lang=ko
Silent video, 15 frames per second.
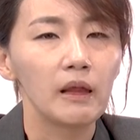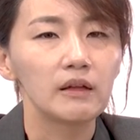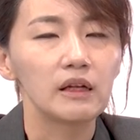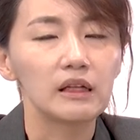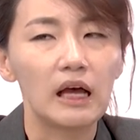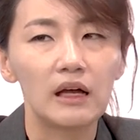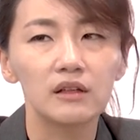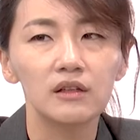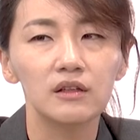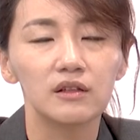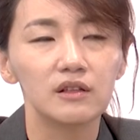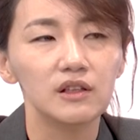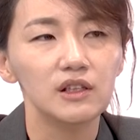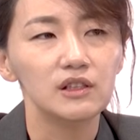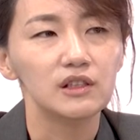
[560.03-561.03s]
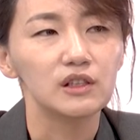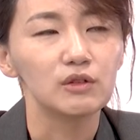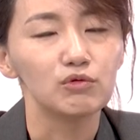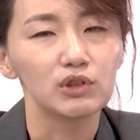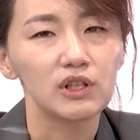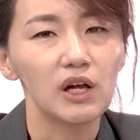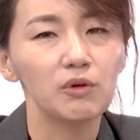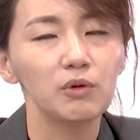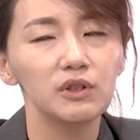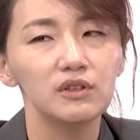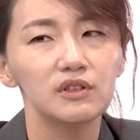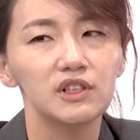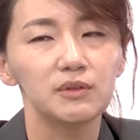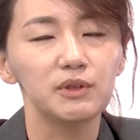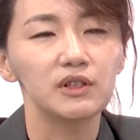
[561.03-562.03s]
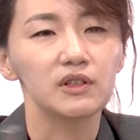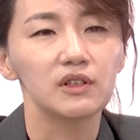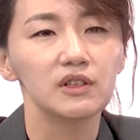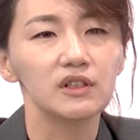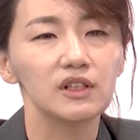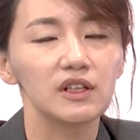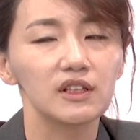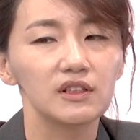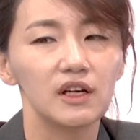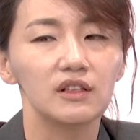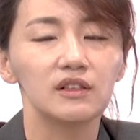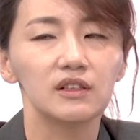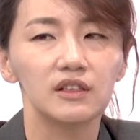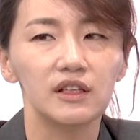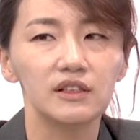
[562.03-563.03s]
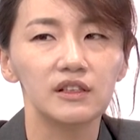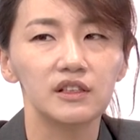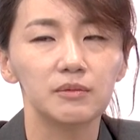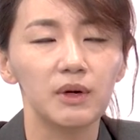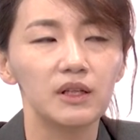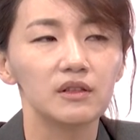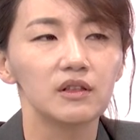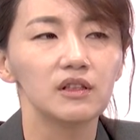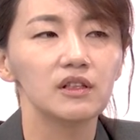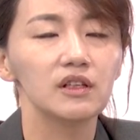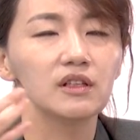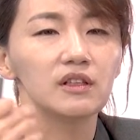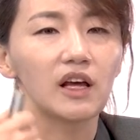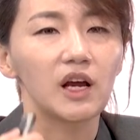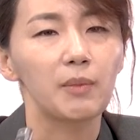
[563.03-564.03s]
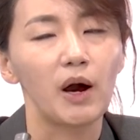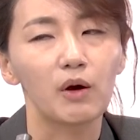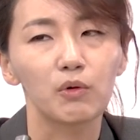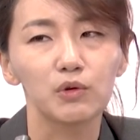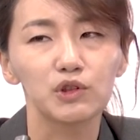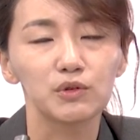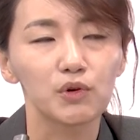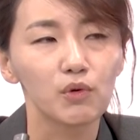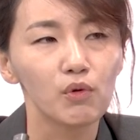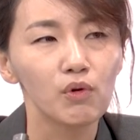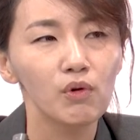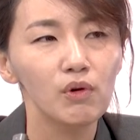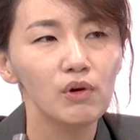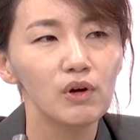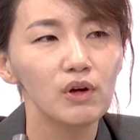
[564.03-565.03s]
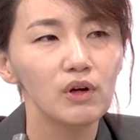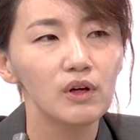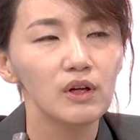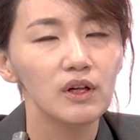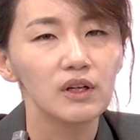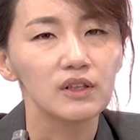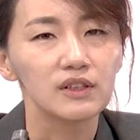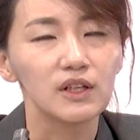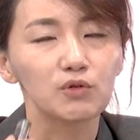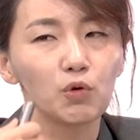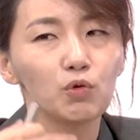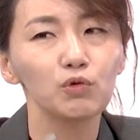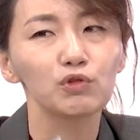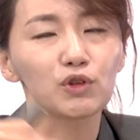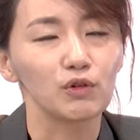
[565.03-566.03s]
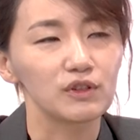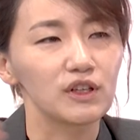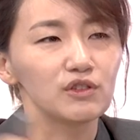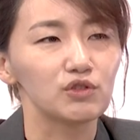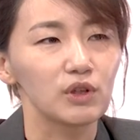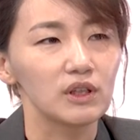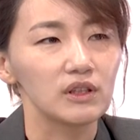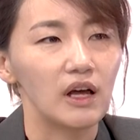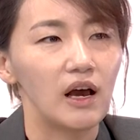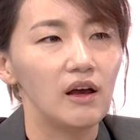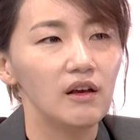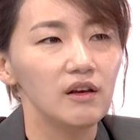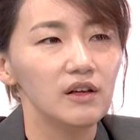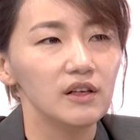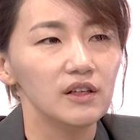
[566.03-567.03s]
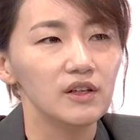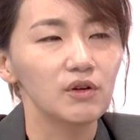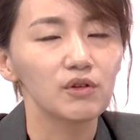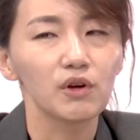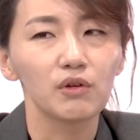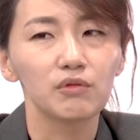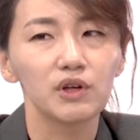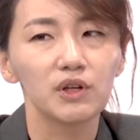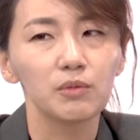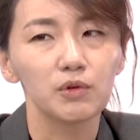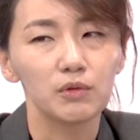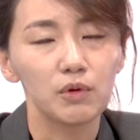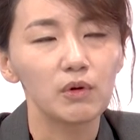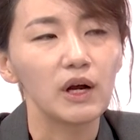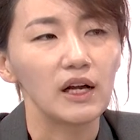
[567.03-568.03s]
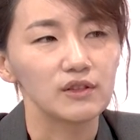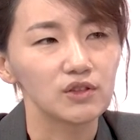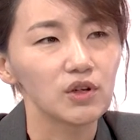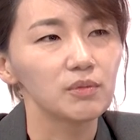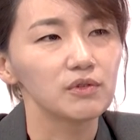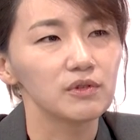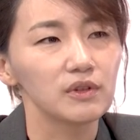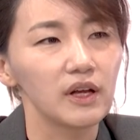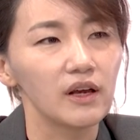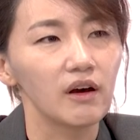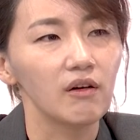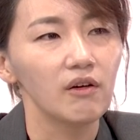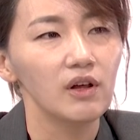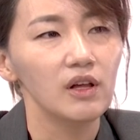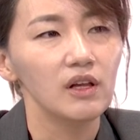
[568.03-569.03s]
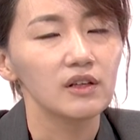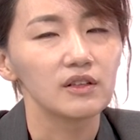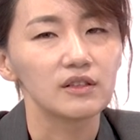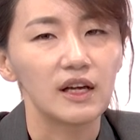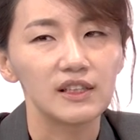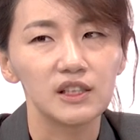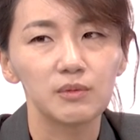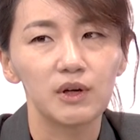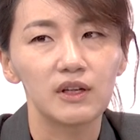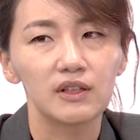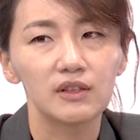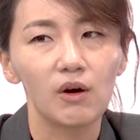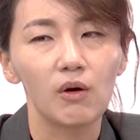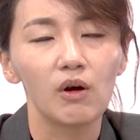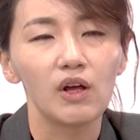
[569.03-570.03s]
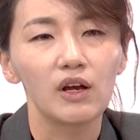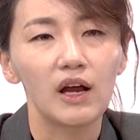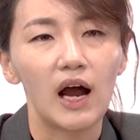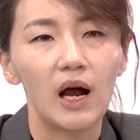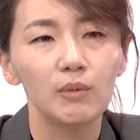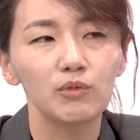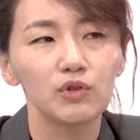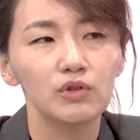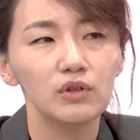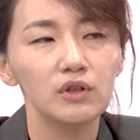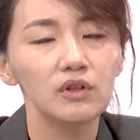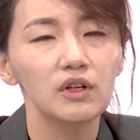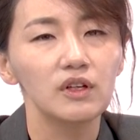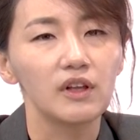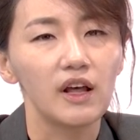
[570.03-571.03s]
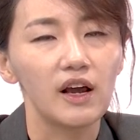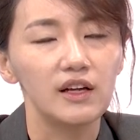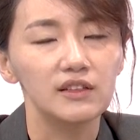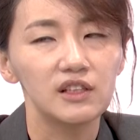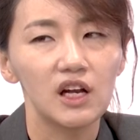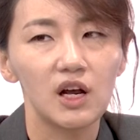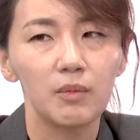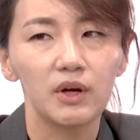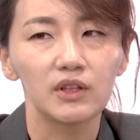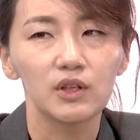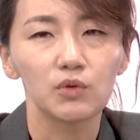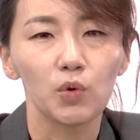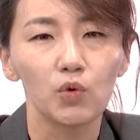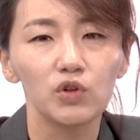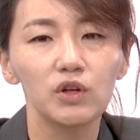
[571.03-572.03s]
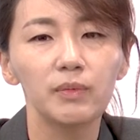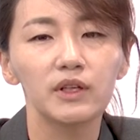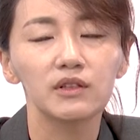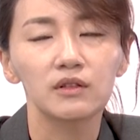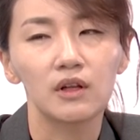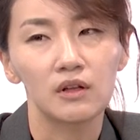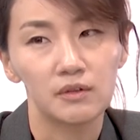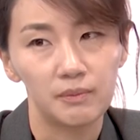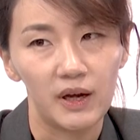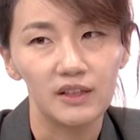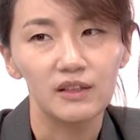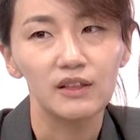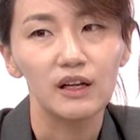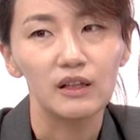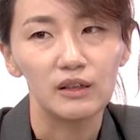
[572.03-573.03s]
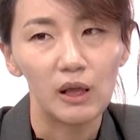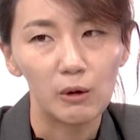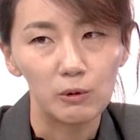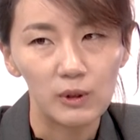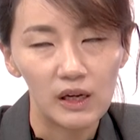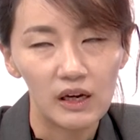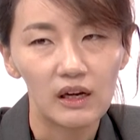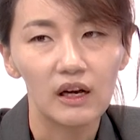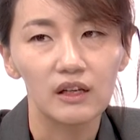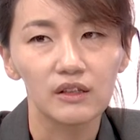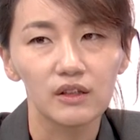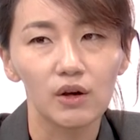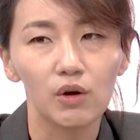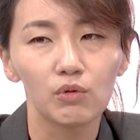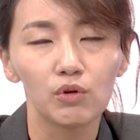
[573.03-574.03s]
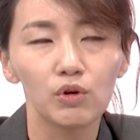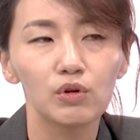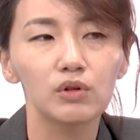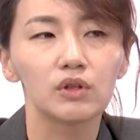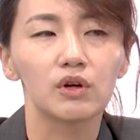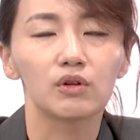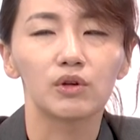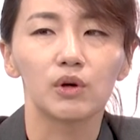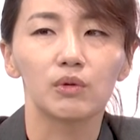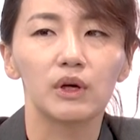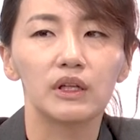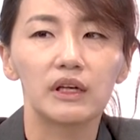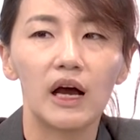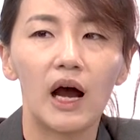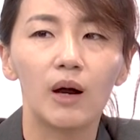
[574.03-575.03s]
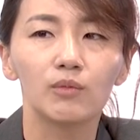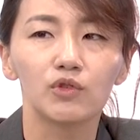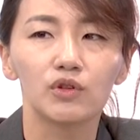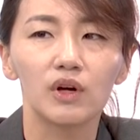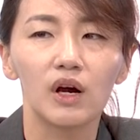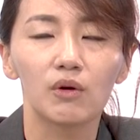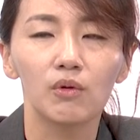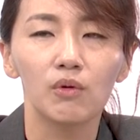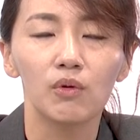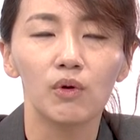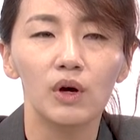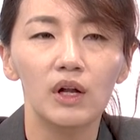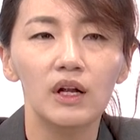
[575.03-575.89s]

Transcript: 근데 나는 지금 우리 살고 있는 집이 등기가 제한테 돼 있지만 등기를 내가 받고 싶고 그냥 돈으로 정산해 주겠다. 이런 경우에는 보통 가처분을 해요. 그래서 다시 말해서 가압류는 내가 이 사람한테 돈을 받을, 받을 게 있다고 생각하는 경우, 그런 경우에는 가압류를 하고,